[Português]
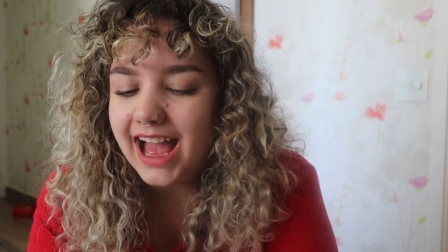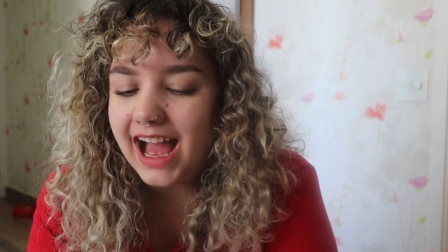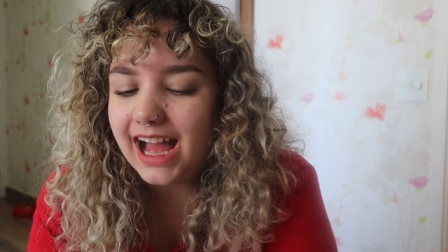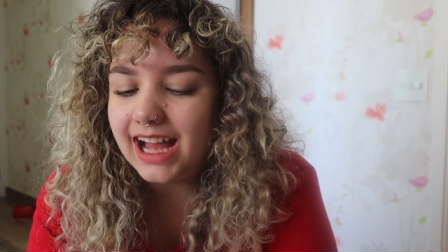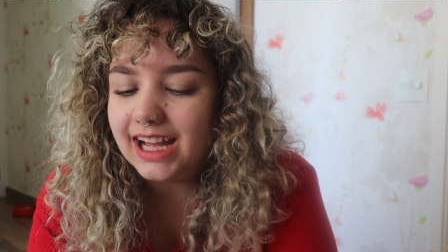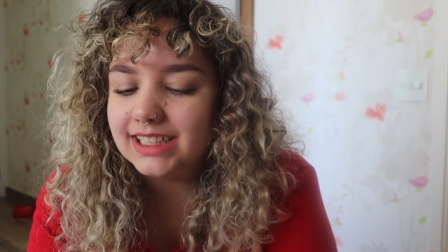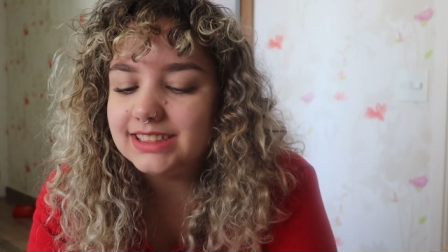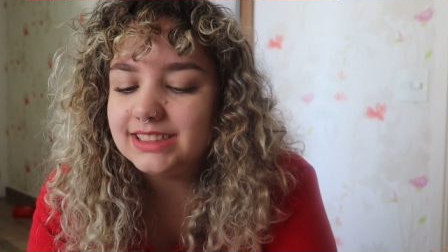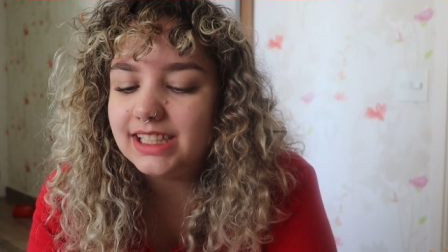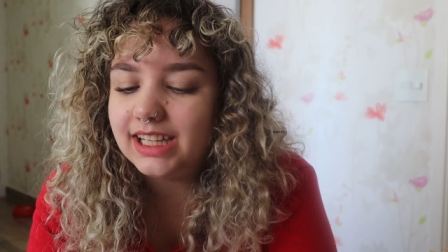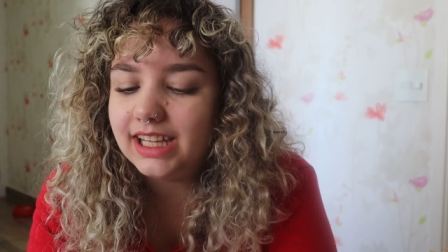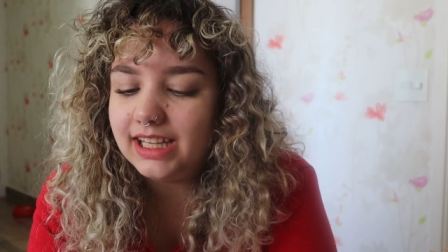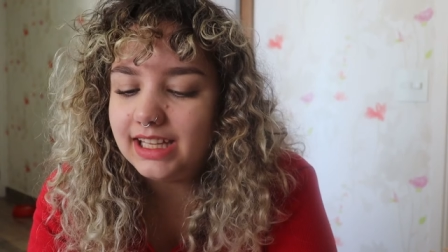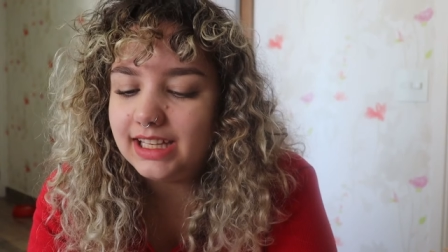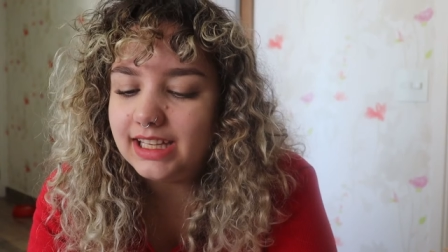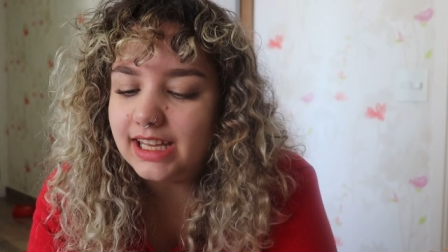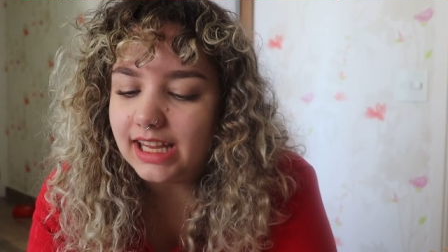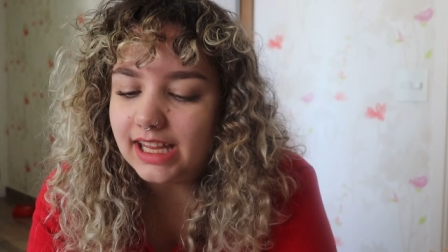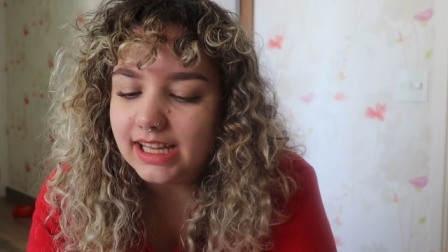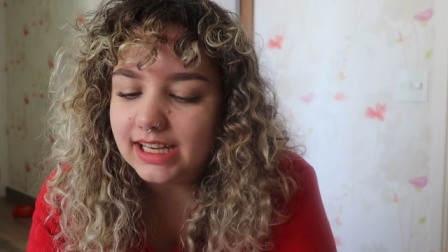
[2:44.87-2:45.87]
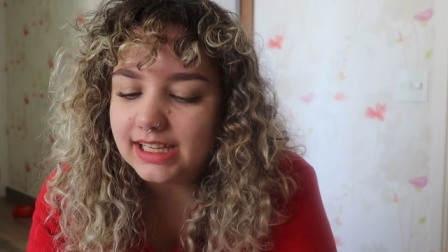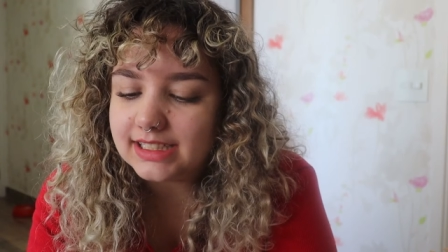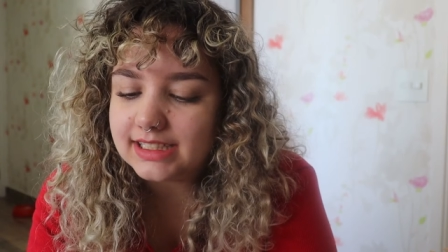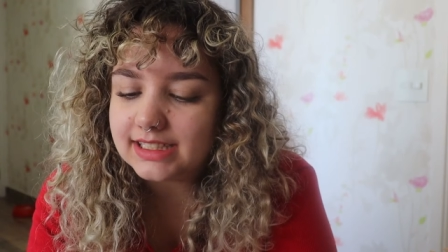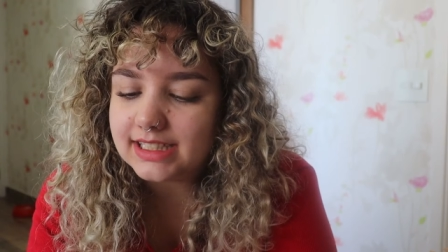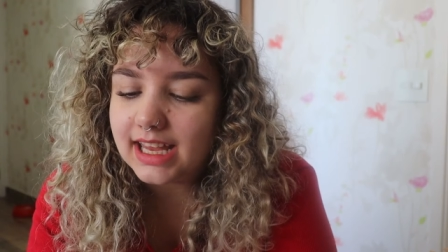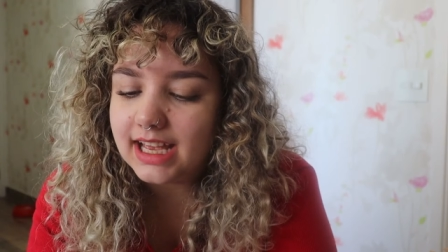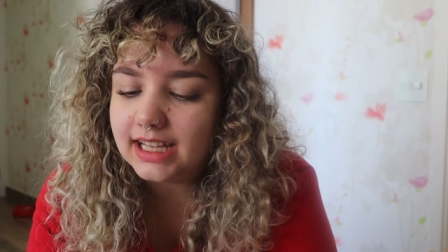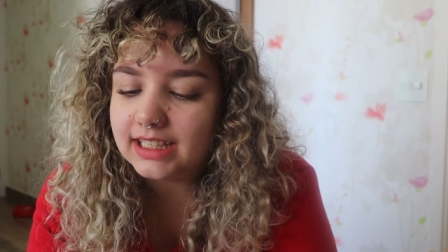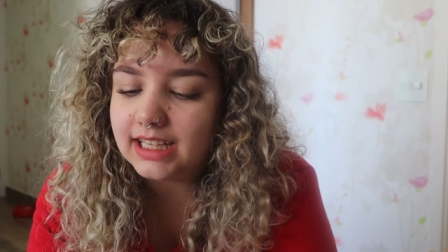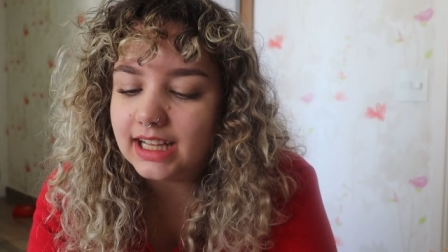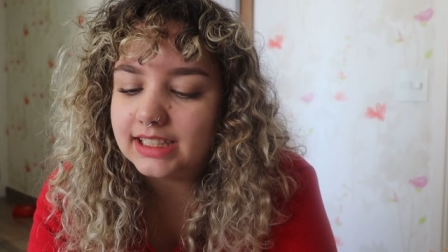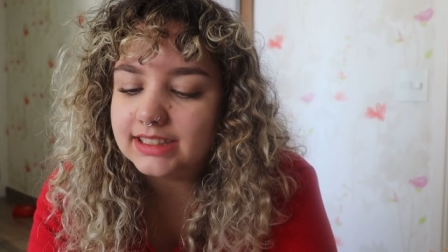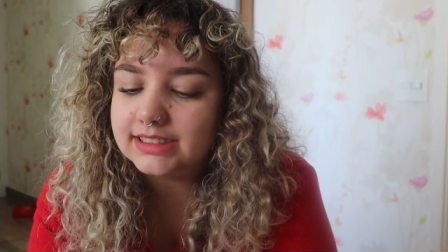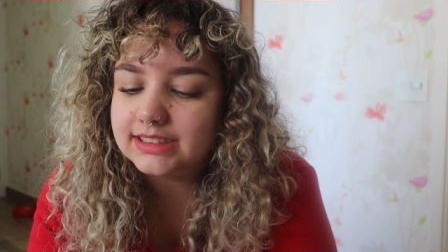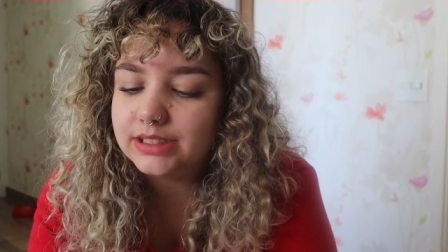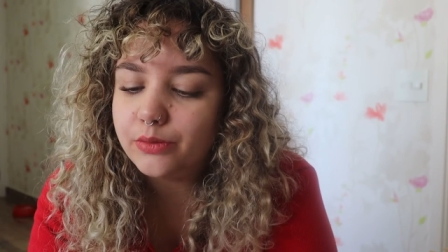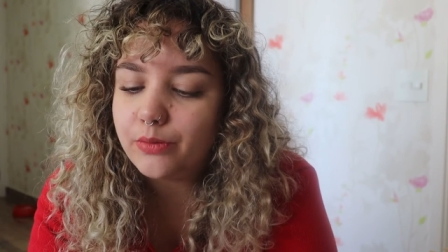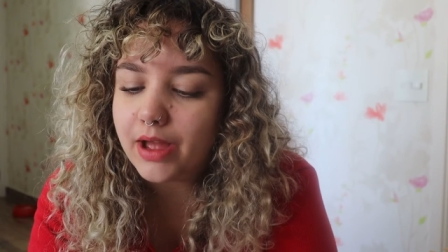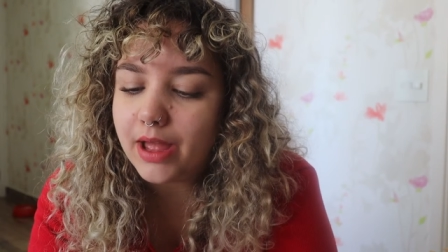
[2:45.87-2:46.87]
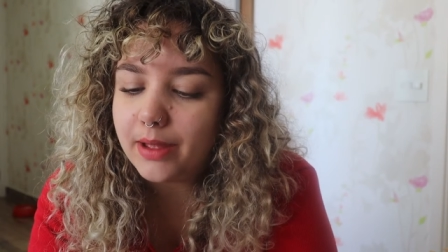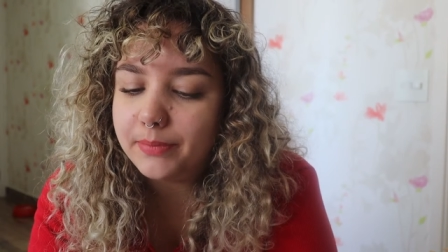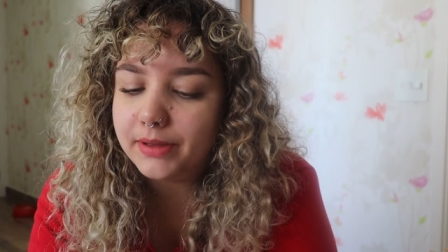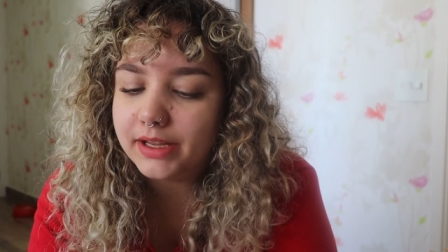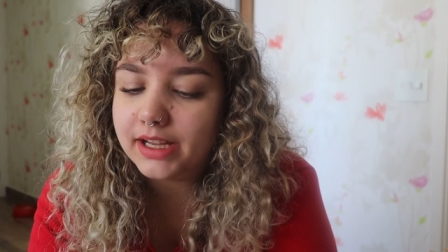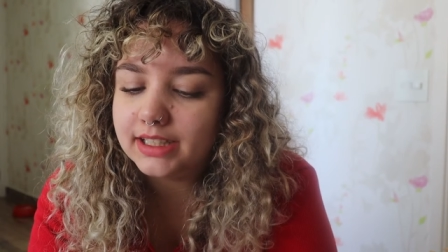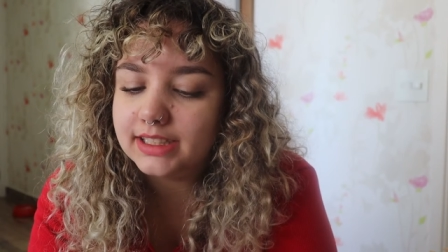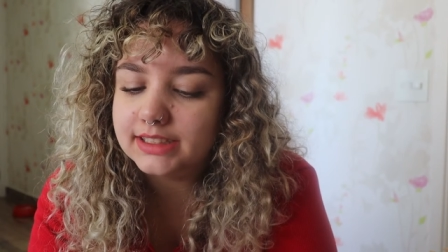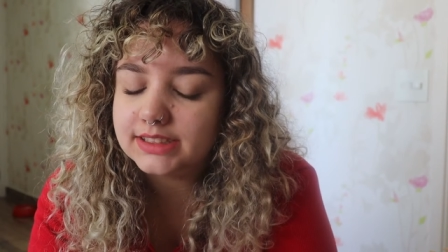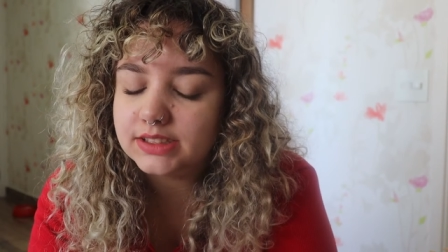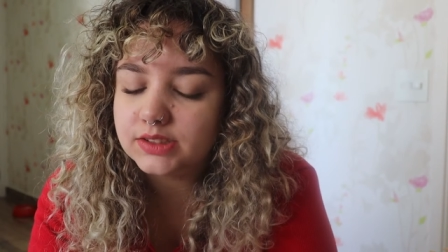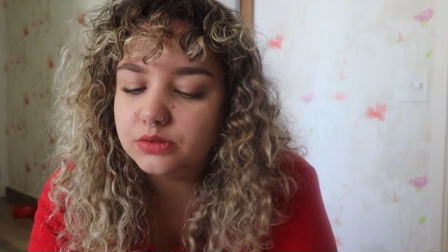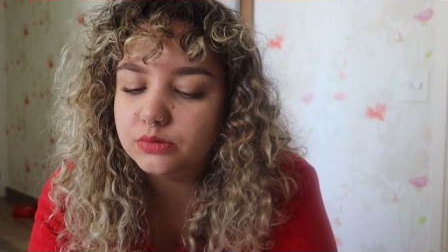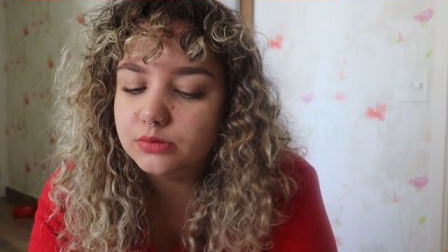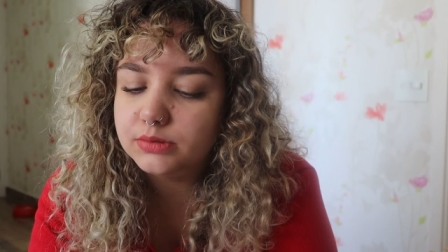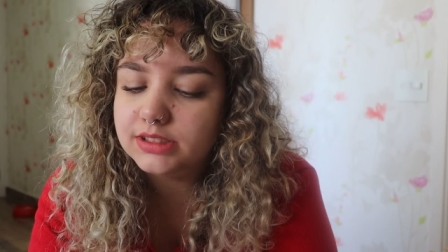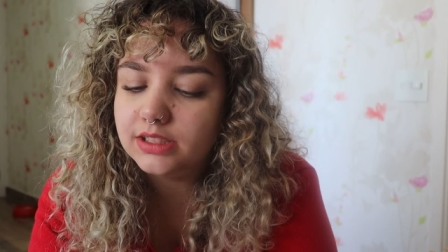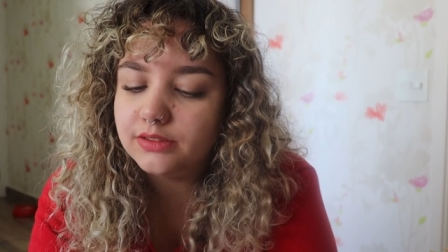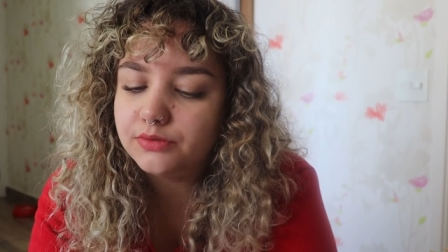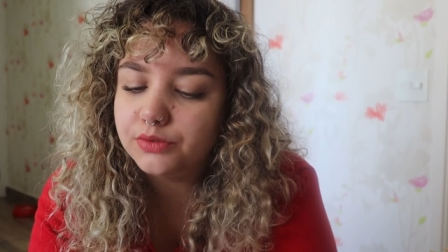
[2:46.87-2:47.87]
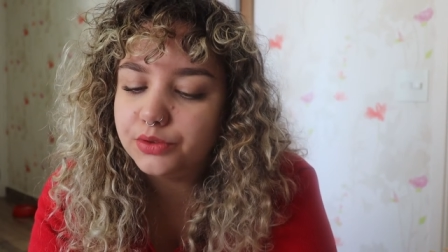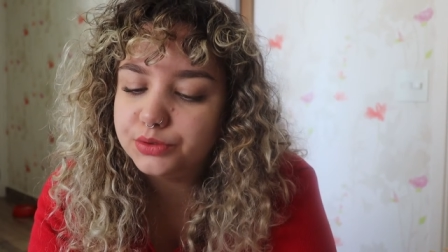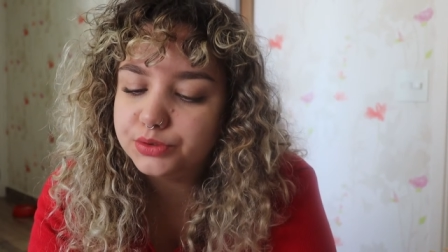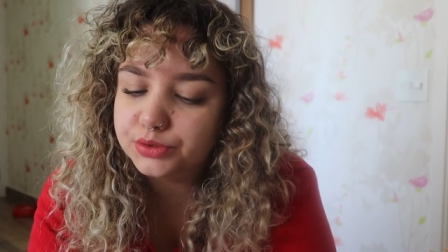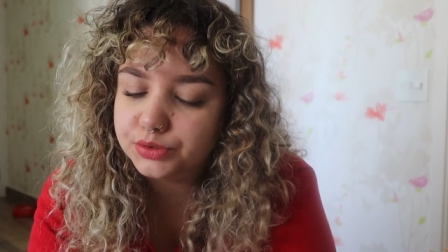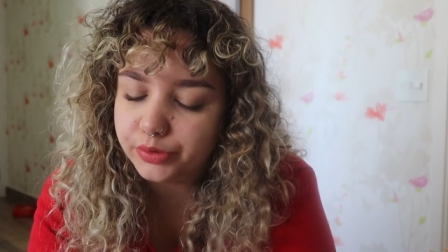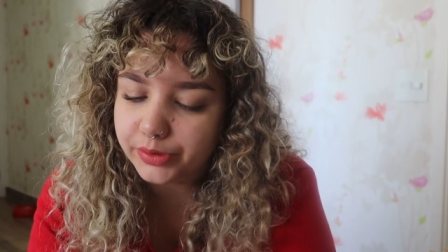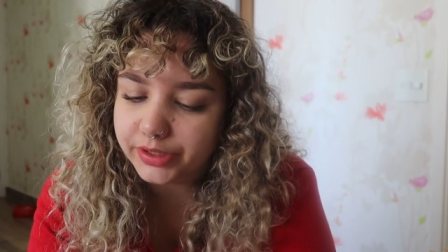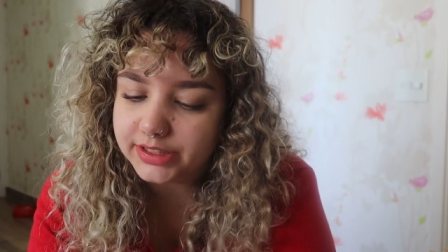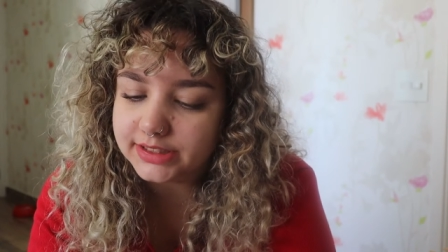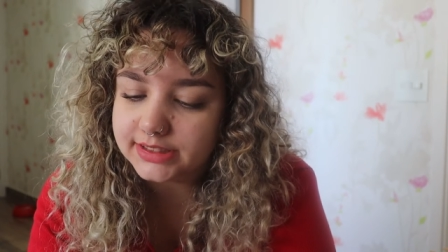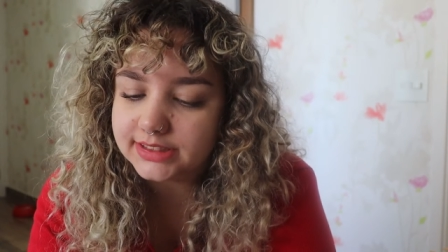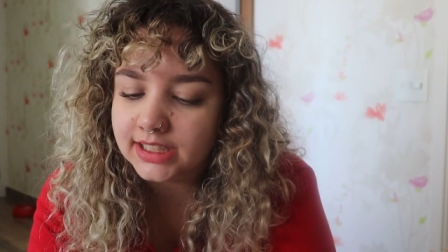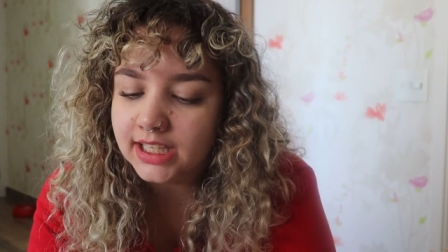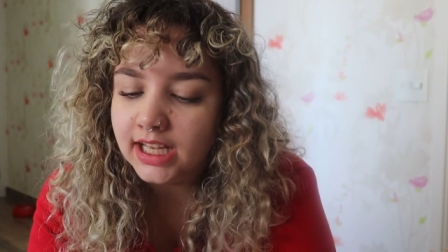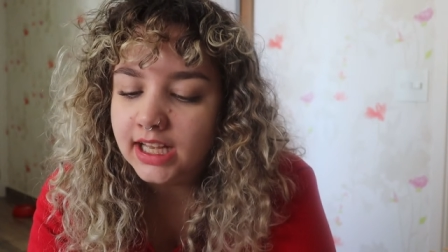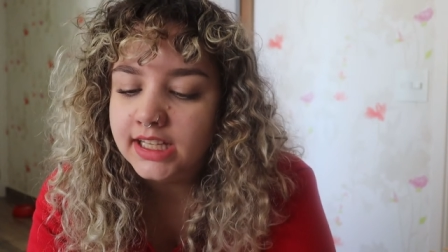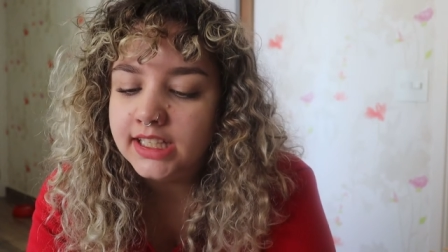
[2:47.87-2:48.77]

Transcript: As Guerrilheiras é a narração épica dessas duas revoluções.